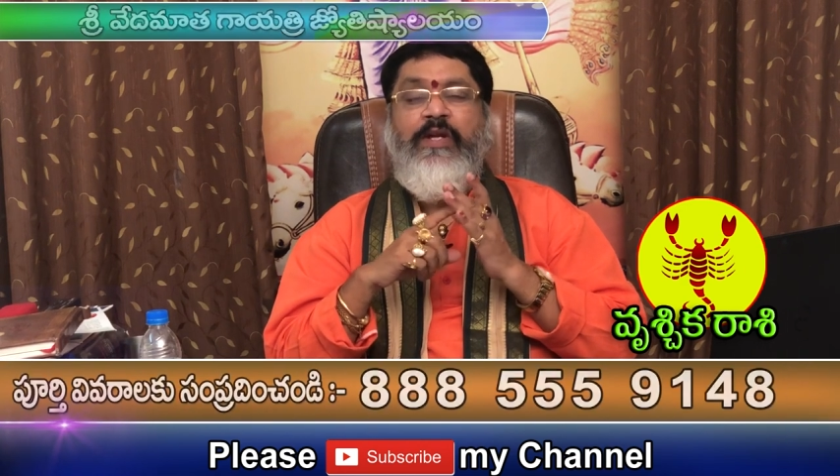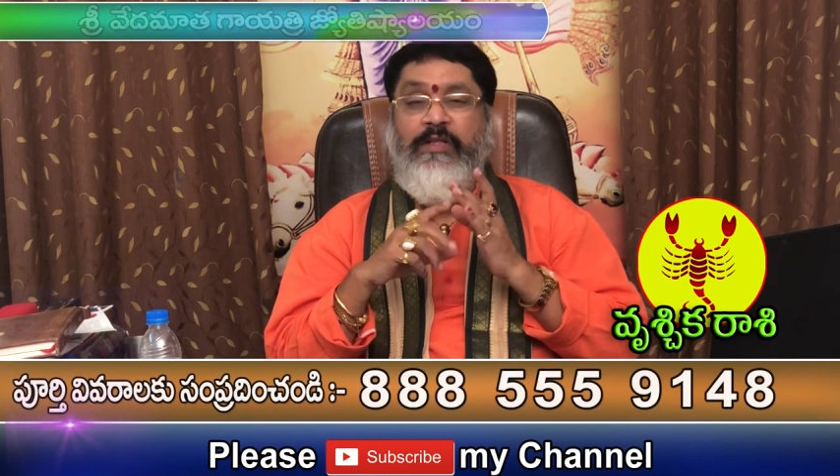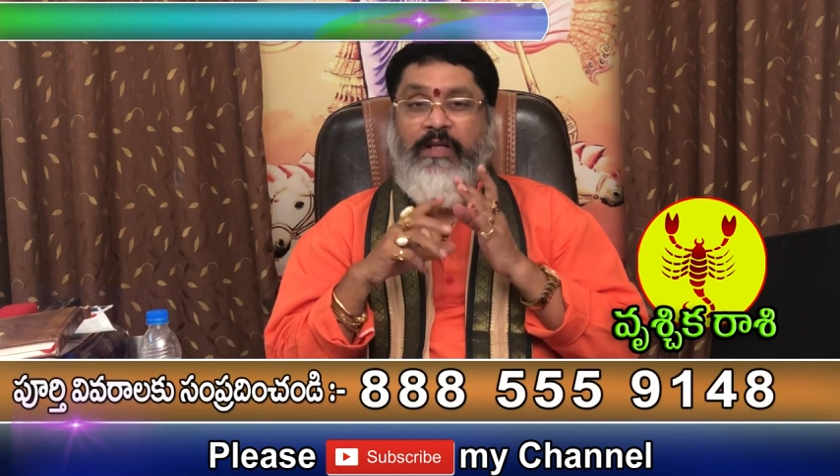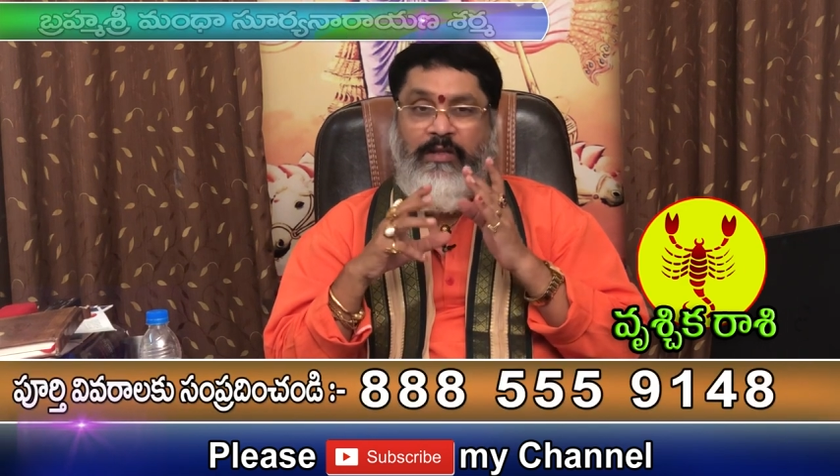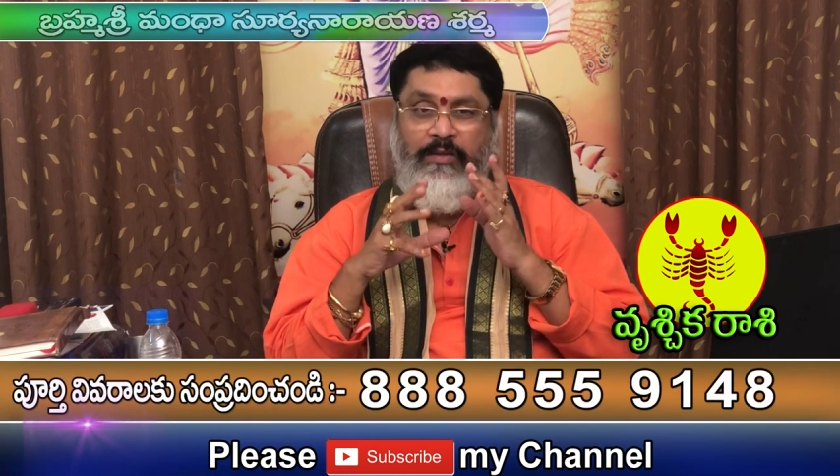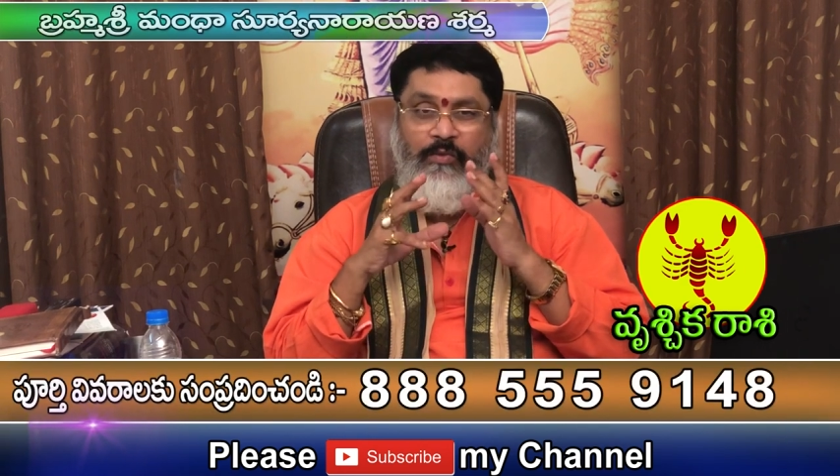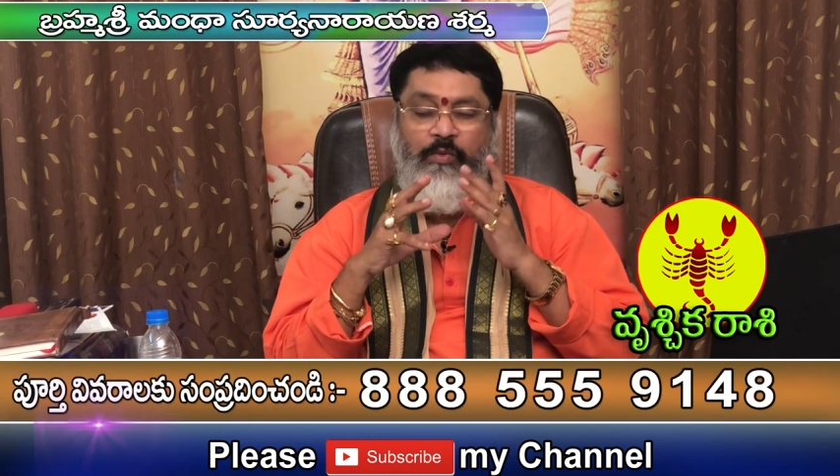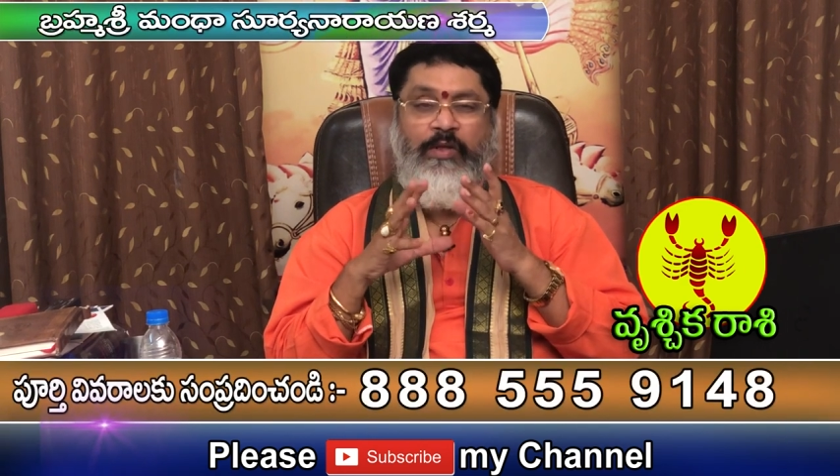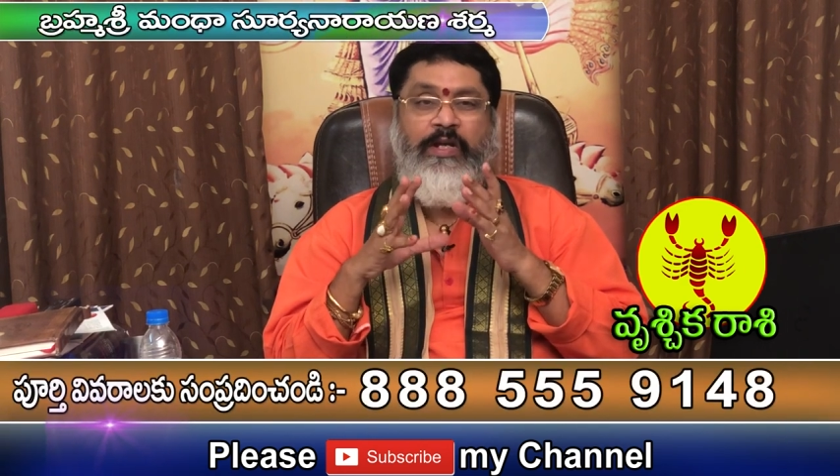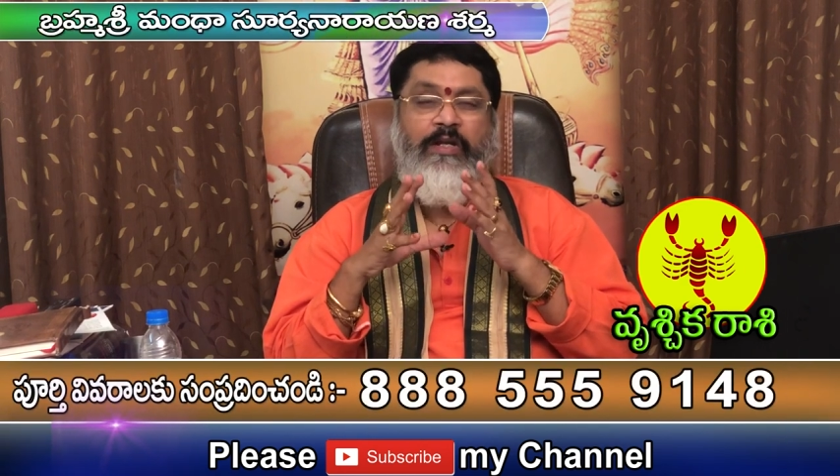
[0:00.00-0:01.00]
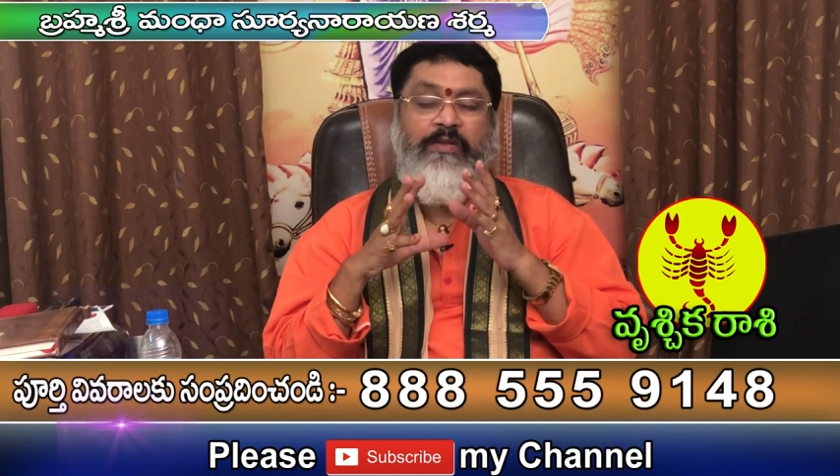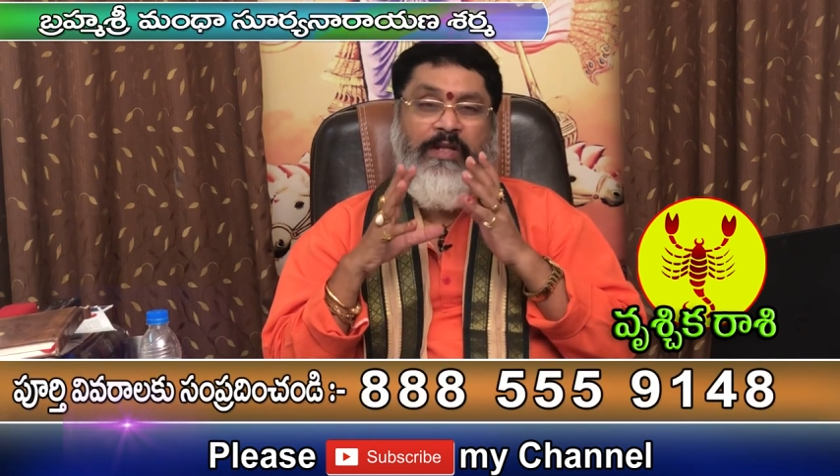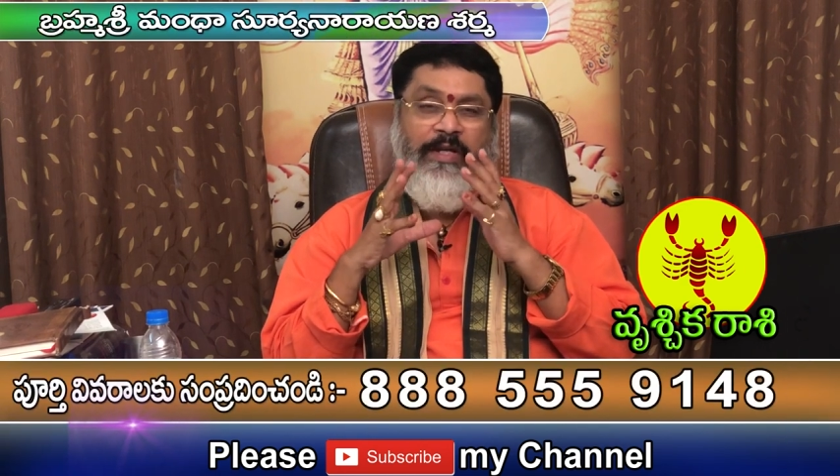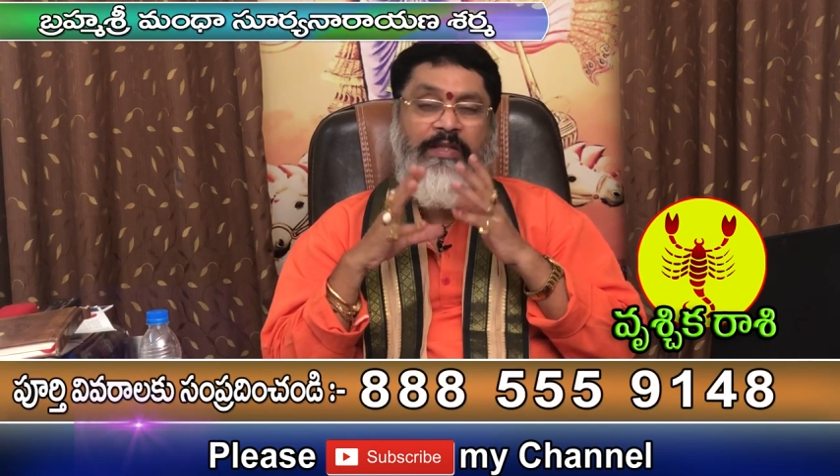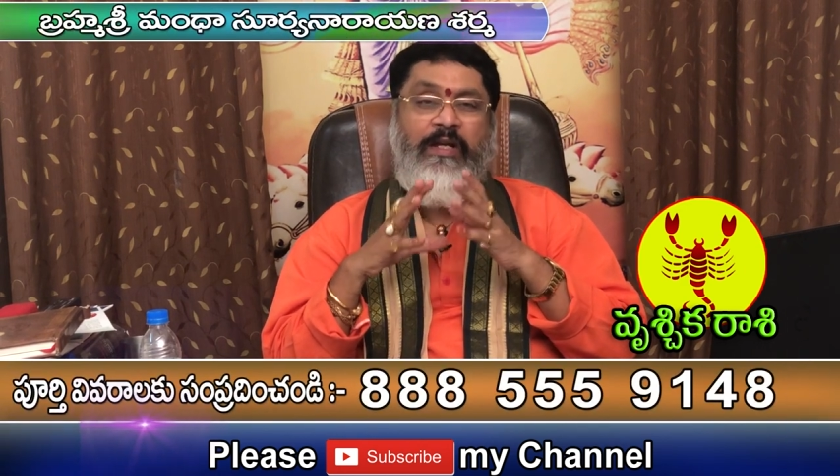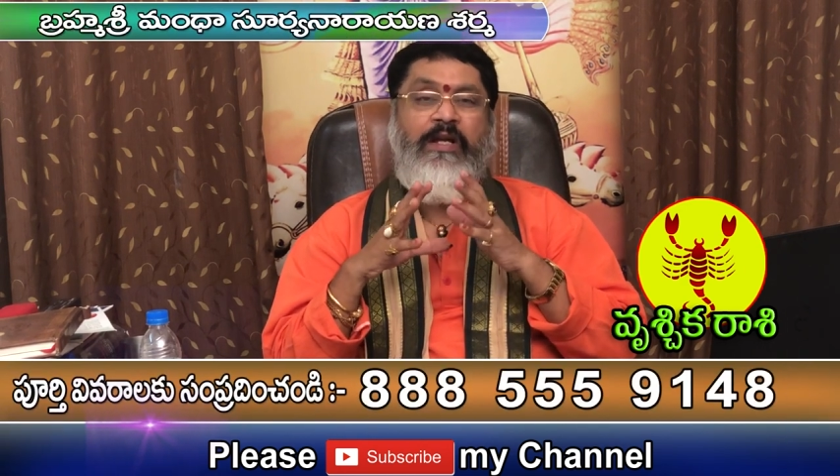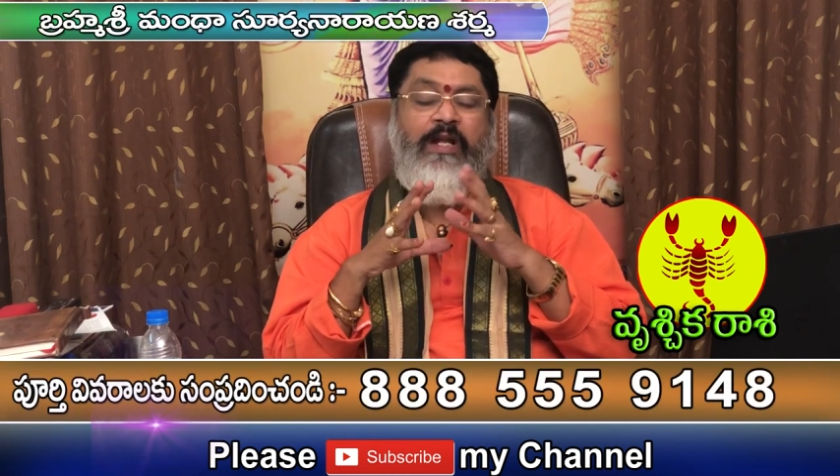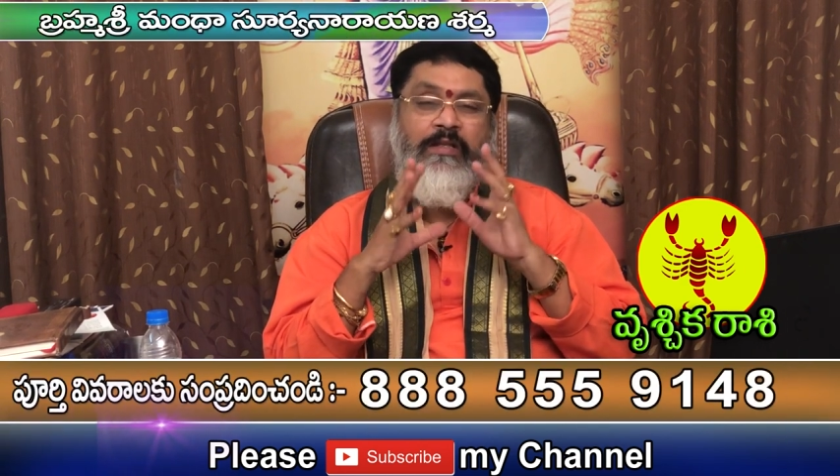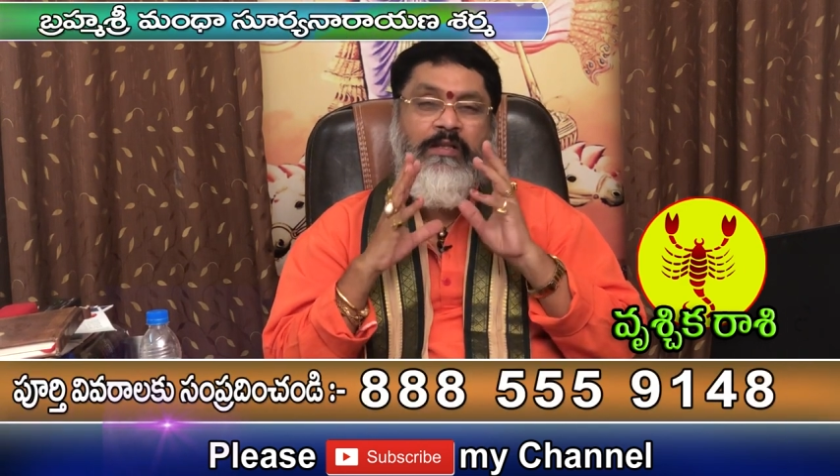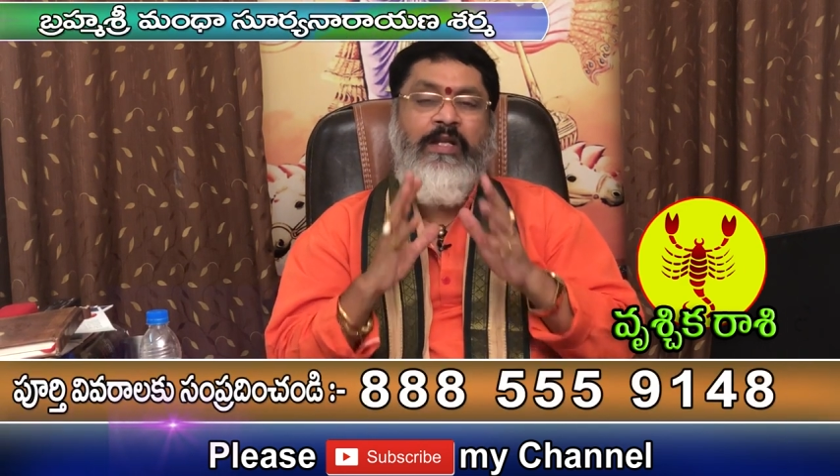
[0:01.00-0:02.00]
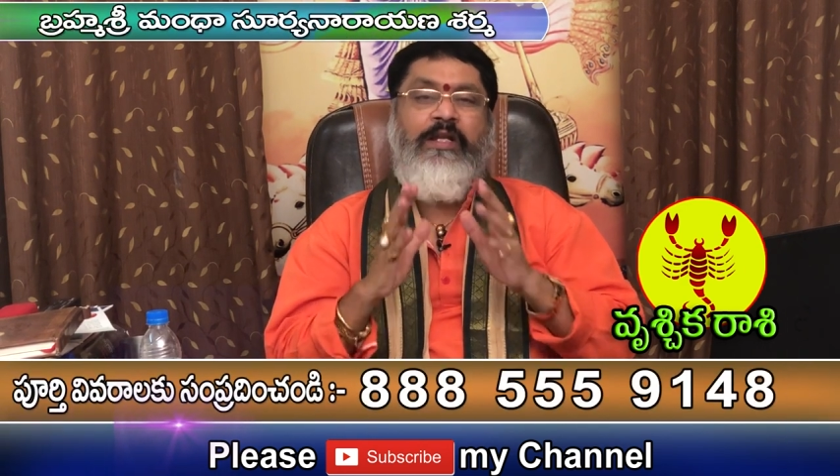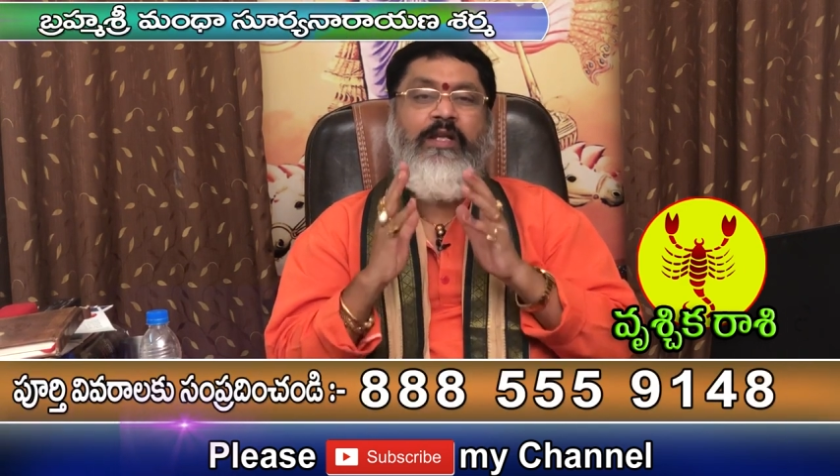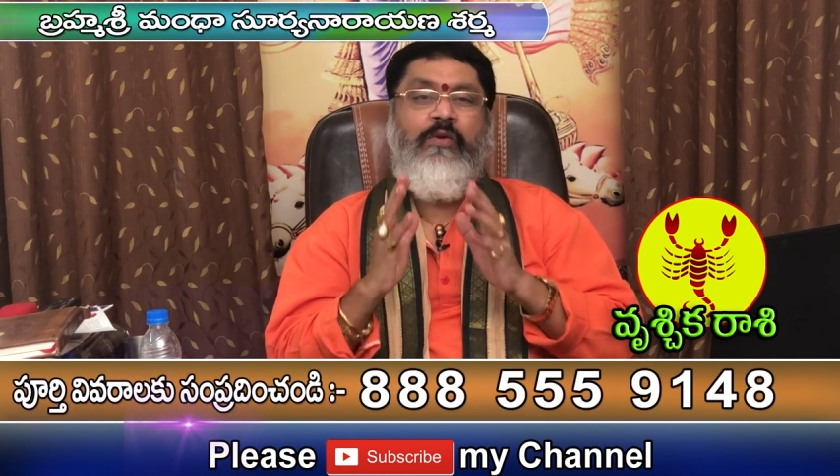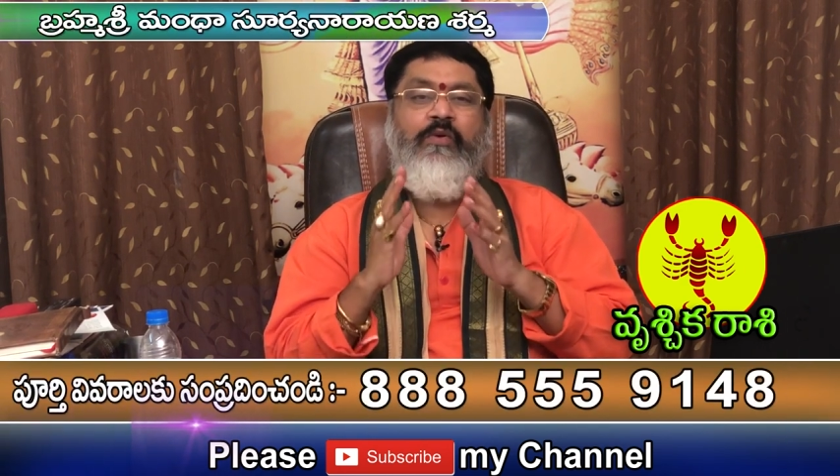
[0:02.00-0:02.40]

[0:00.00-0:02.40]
తర్వాత కూరగాయలు రైతాంగం అందరికీ